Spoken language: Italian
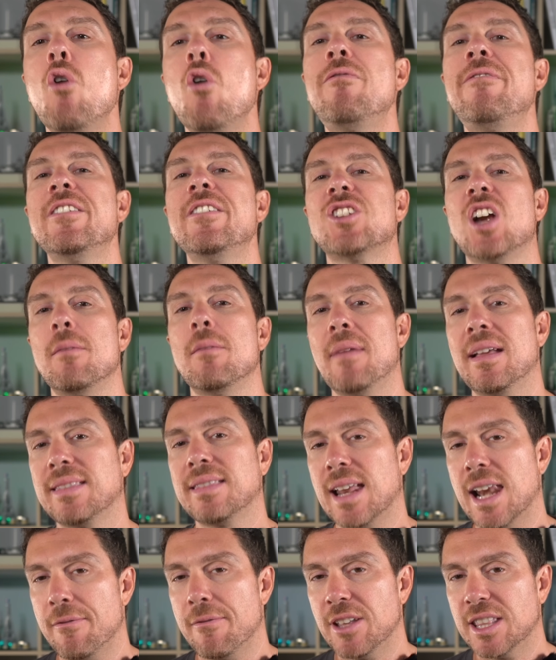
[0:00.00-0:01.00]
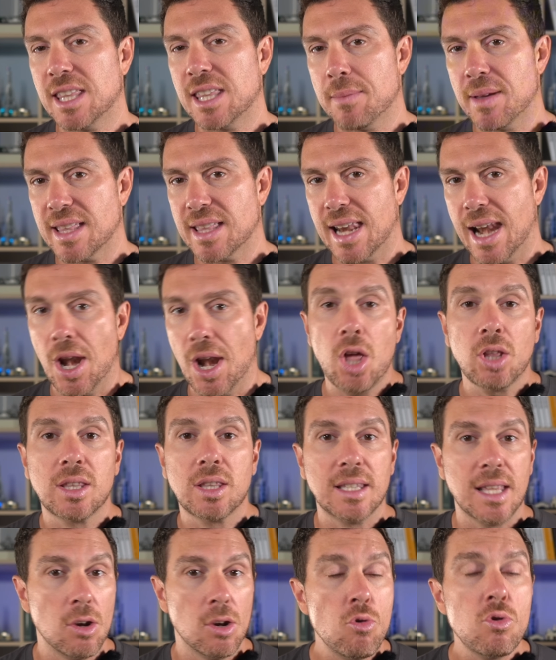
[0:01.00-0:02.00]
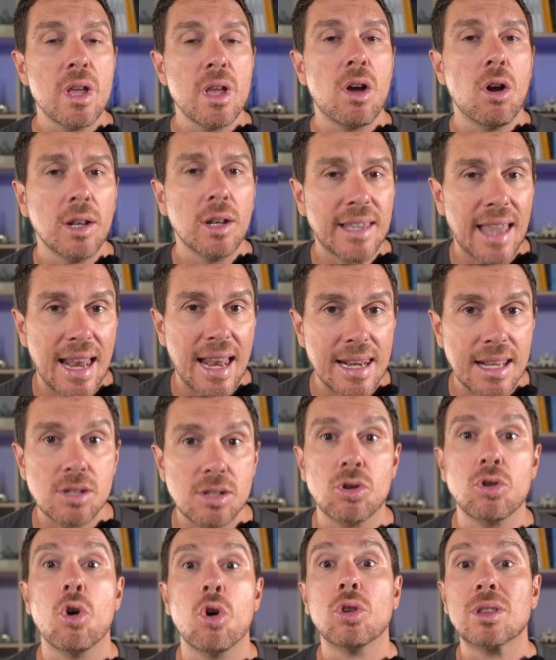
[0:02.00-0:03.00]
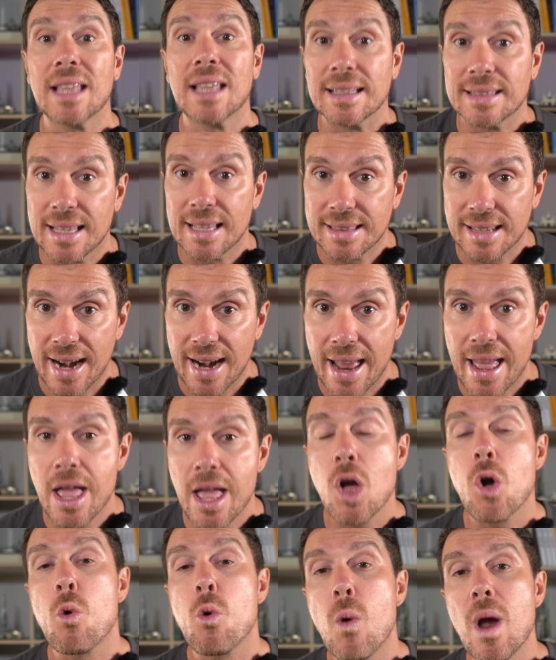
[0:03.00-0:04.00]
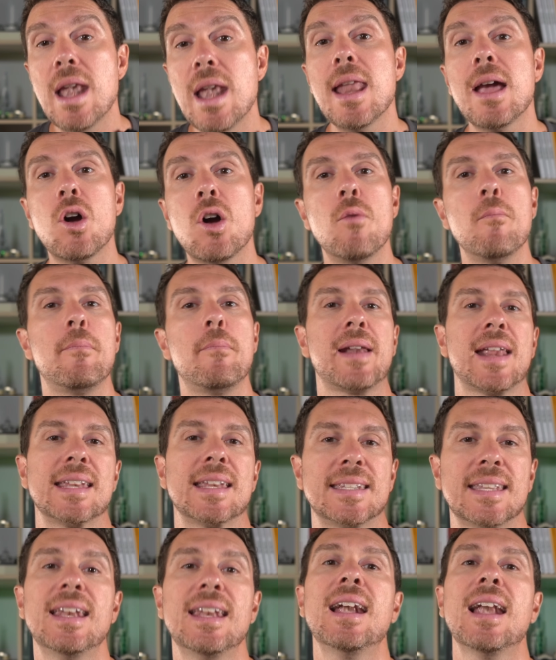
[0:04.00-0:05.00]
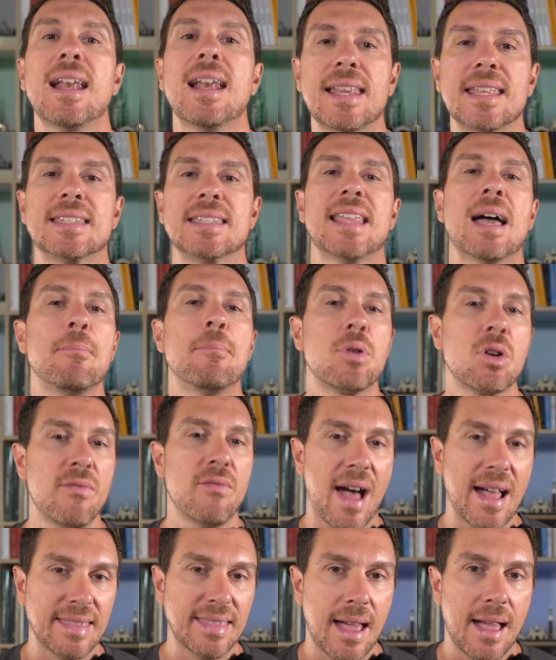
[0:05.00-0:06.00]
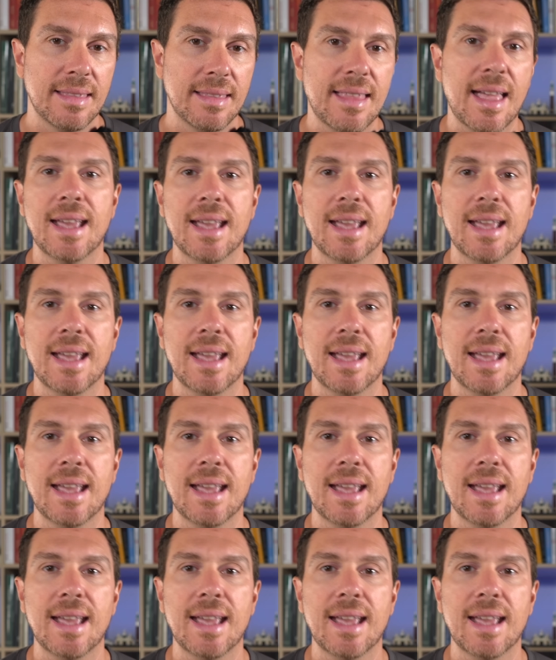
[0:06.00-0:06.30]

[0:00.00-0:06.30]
Ufficialmente le vittime della notte dei lunghi coltelli sono 83, quelle comprese nella lista approvata da